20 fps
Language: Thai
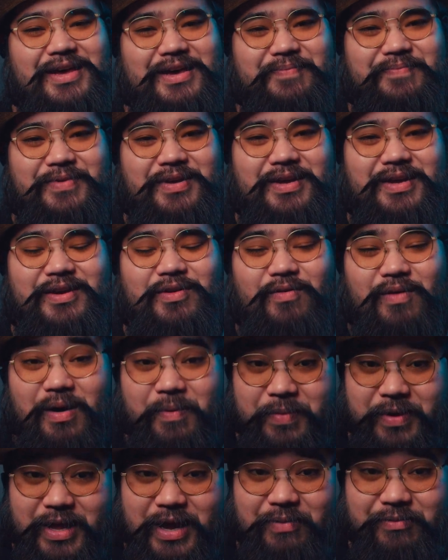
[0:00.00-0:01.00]
คลิปนี้ หรือว่า
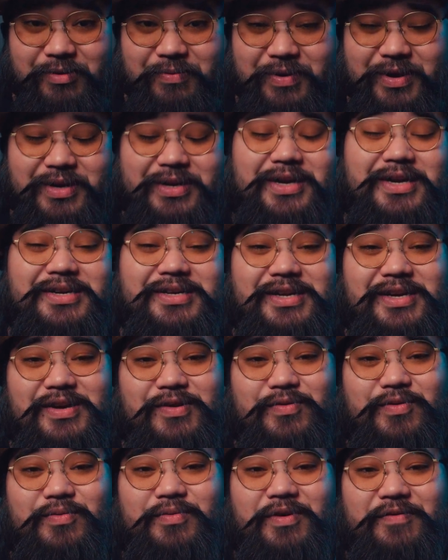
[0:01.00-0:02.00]
ไปถามที่เพจ Dusty
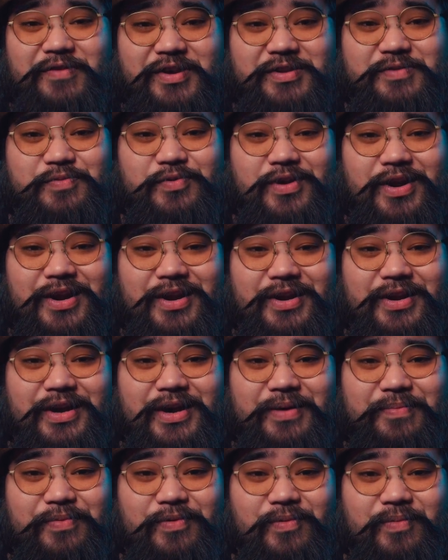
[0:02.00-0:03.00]
Hill Room ใน Facebook ได้เลย
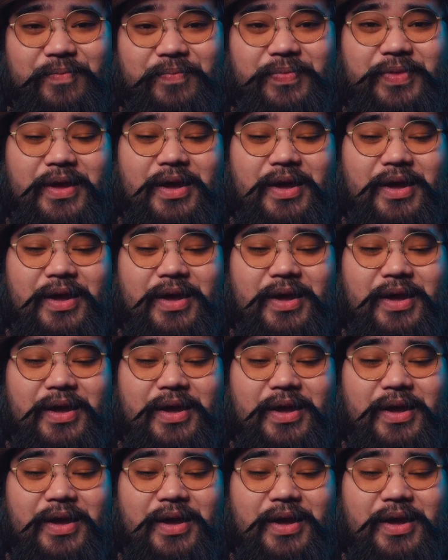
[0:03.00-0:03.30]
นะครับผม